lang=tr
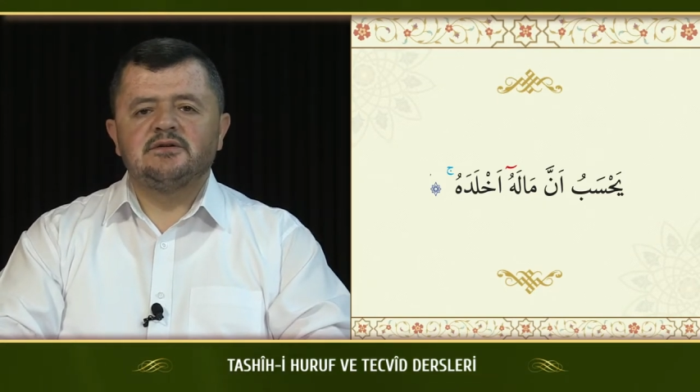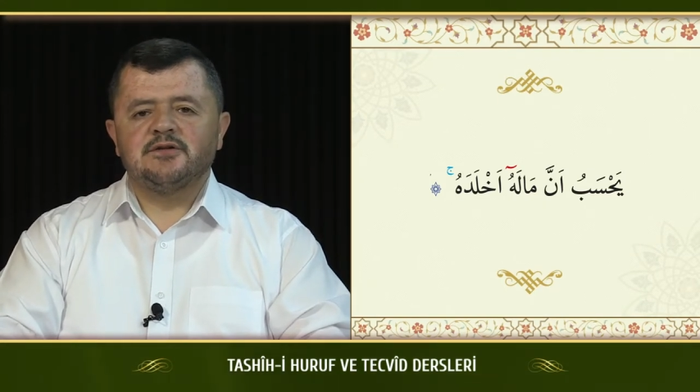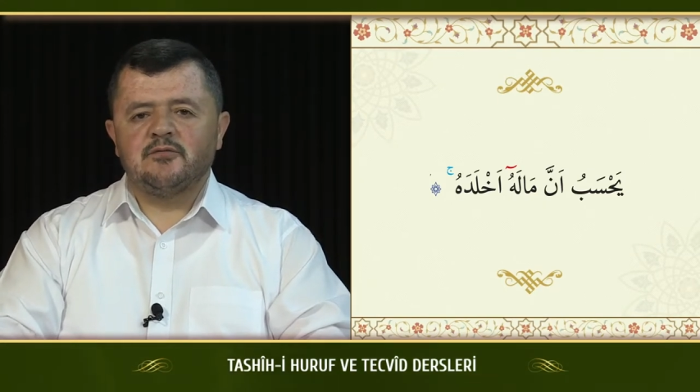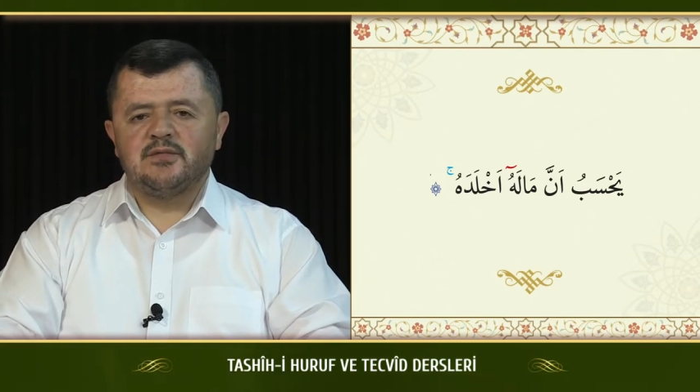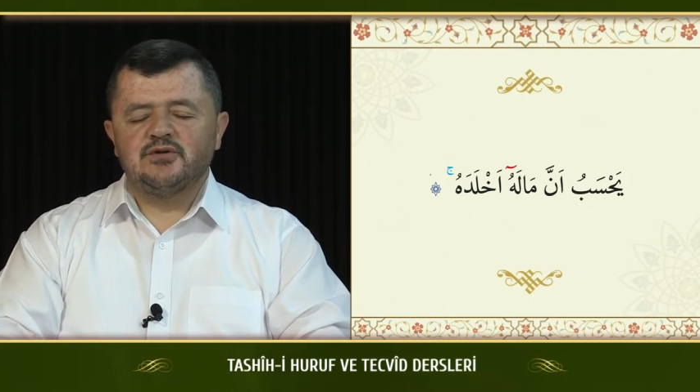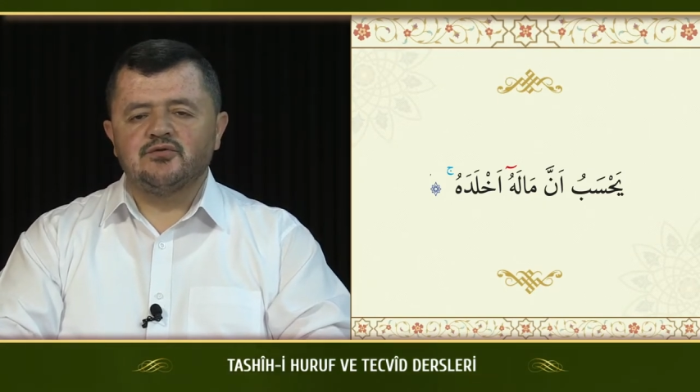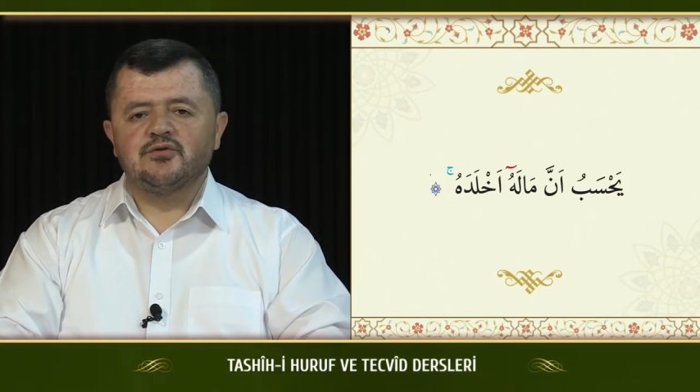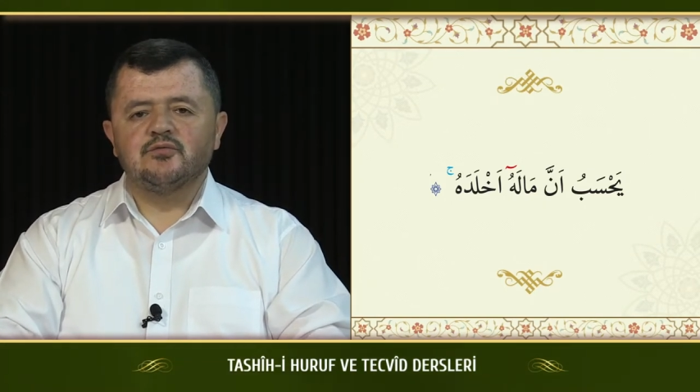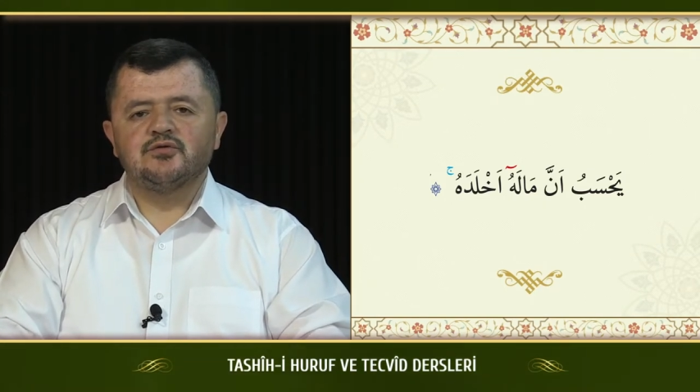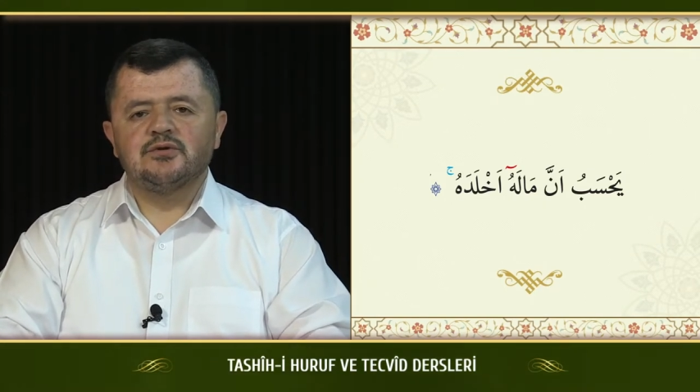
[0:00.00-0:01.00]
Damme
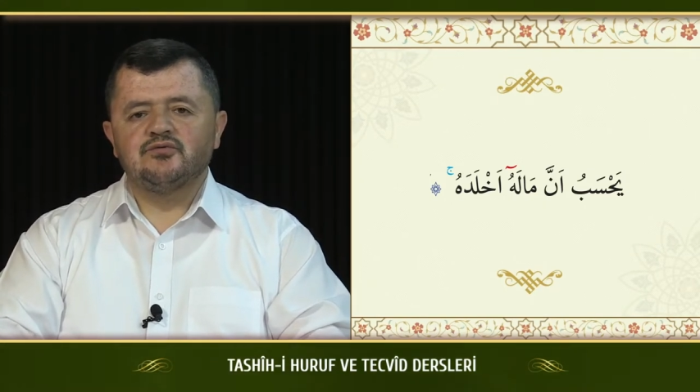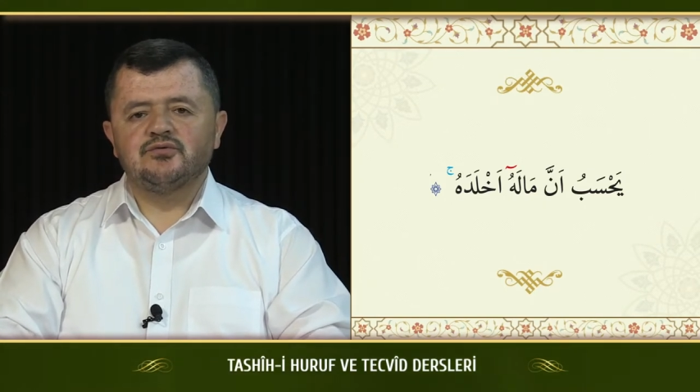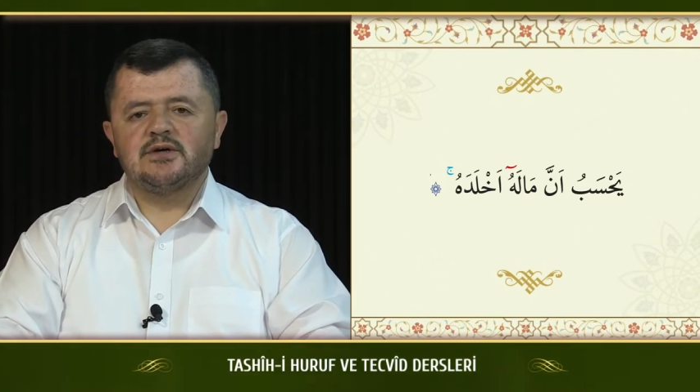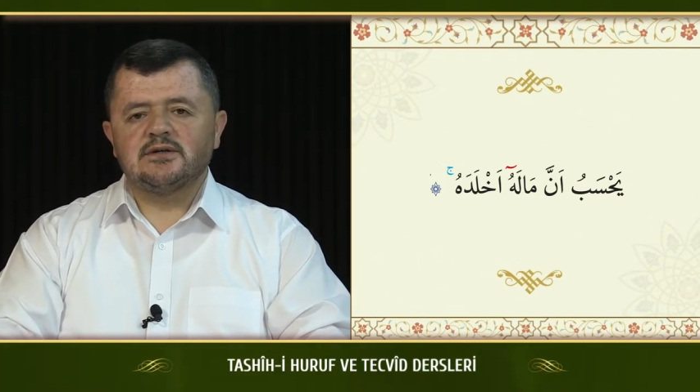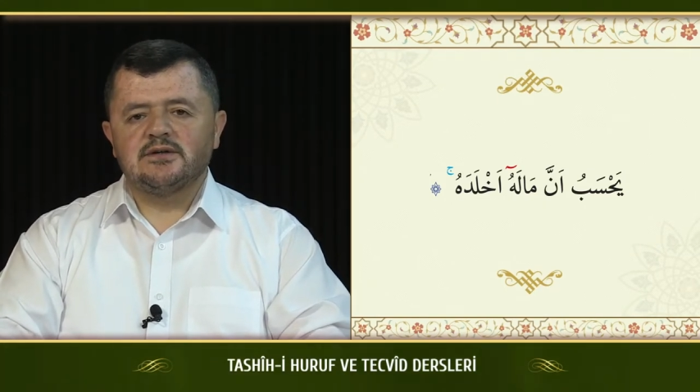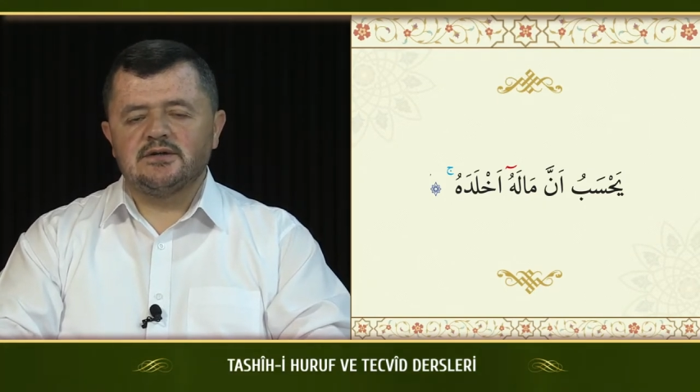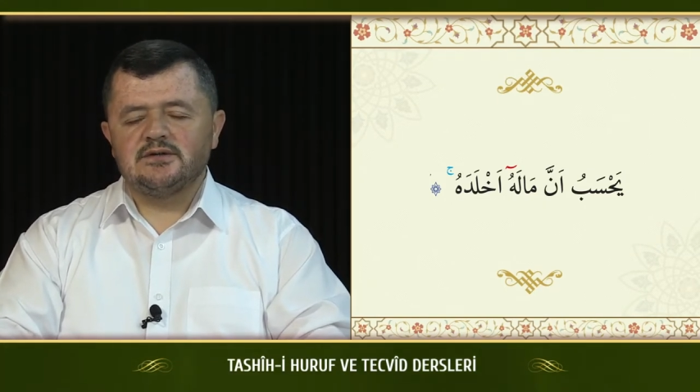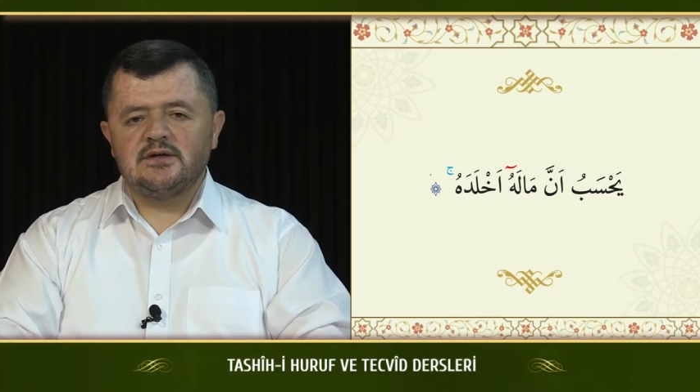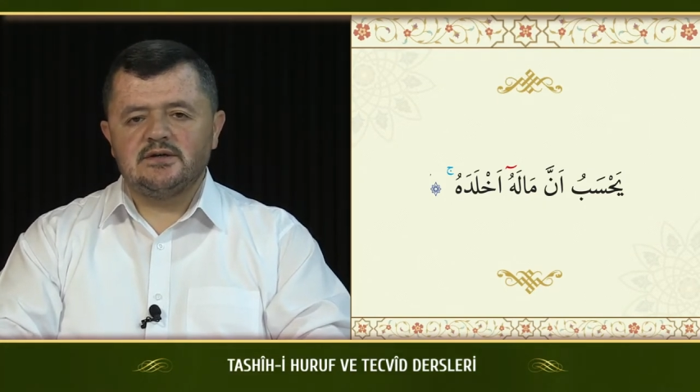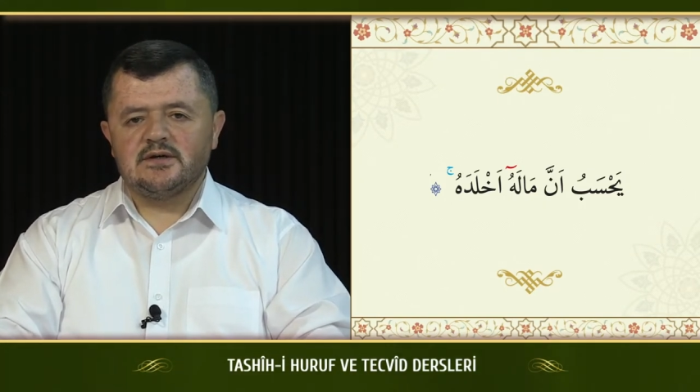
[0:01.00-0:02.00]
durumunda dudakların
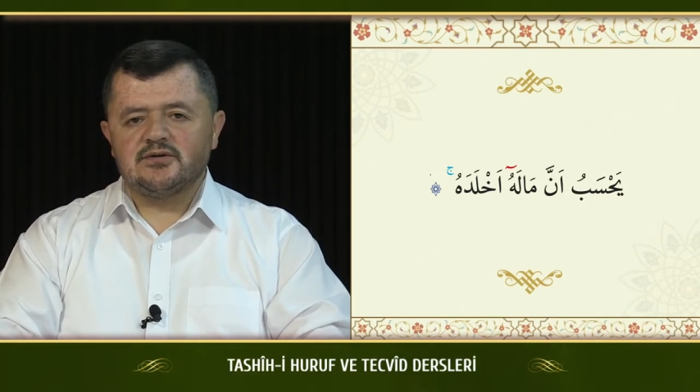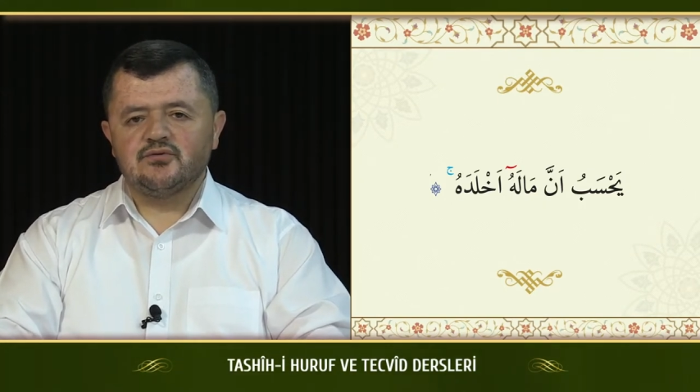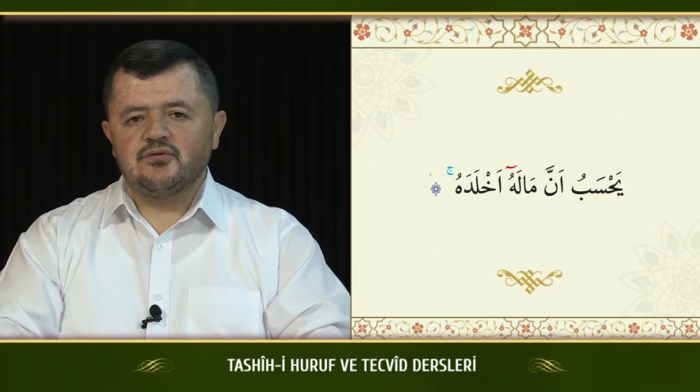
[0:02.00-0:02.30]
ileride